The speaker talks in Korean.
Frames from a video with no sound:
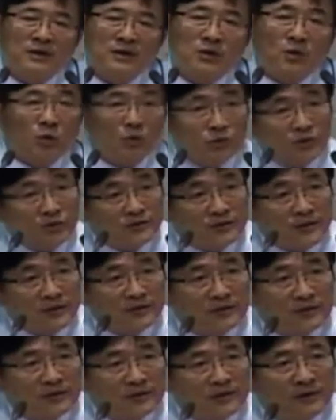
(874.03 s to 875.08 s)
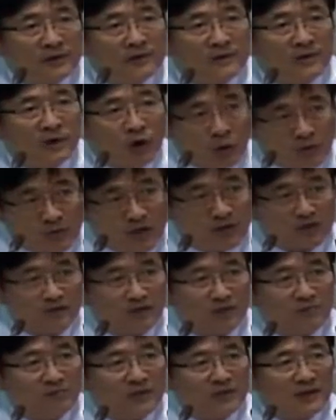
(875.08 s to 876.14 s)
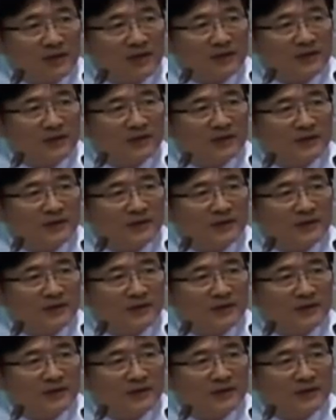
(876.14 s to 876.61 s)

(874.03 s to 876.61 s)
공동체는 엉망이 됩니다.